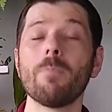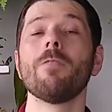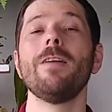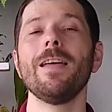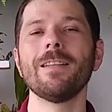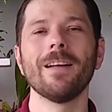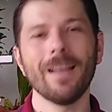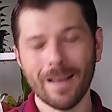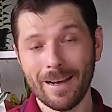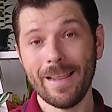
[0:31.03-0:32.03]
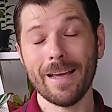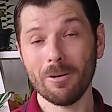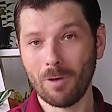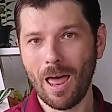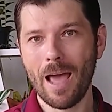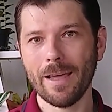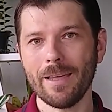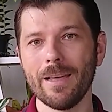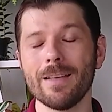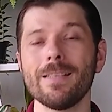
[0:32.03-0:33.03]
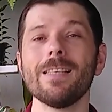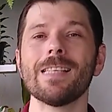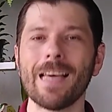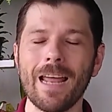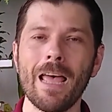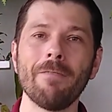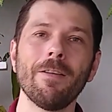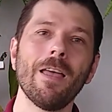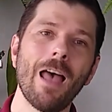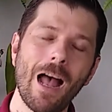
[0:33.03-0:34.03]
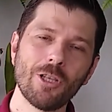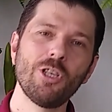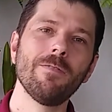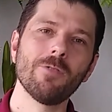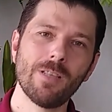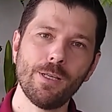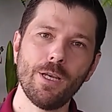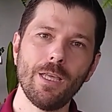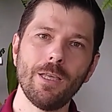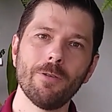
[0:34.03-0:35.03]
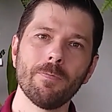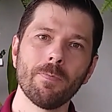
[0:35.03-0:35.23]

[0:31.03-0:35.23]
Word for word: Aproveita, clica no like, se inscreve, ativa o sininho.